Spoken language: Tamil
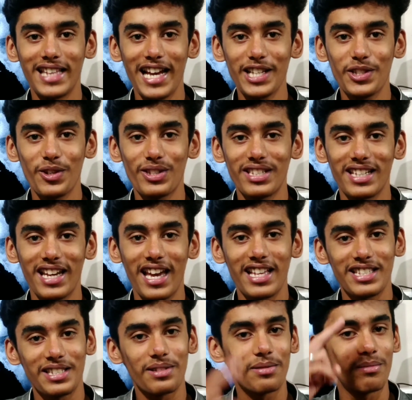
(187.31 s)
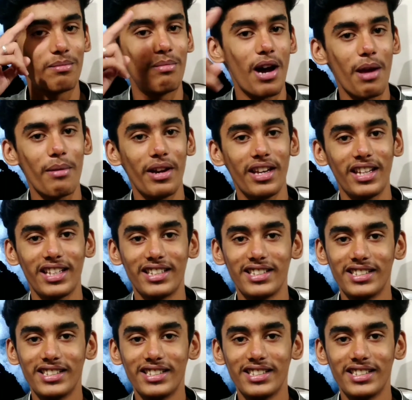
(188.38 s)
தேங்க்ஸ் ஃபார் வாட்சிங் கைஸ் பாய் பாய்